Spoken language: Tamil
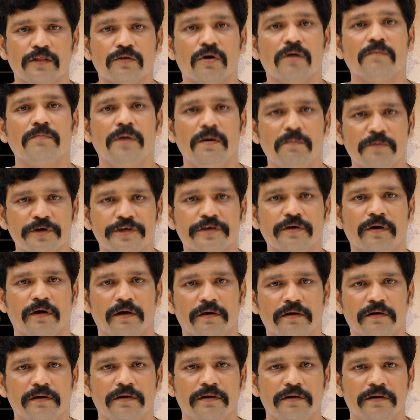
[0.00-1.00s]
அது ரொம்ப
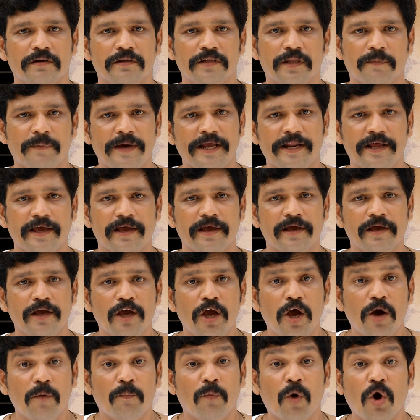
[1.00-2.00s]
முக்கியம் இந்த பாரு
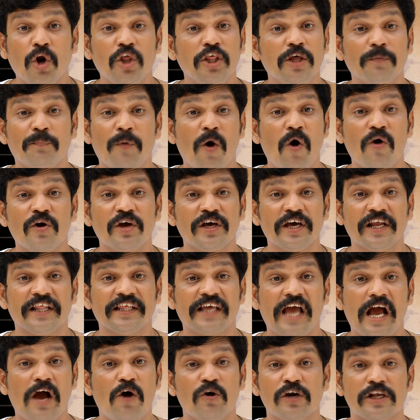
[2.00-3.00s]
பொழுது
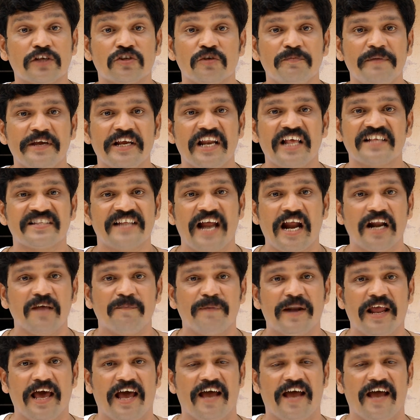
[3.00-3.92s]
போகணுங்கிறதுக்காக உன்னை ஸ்விம்மிங் கிளாஸ்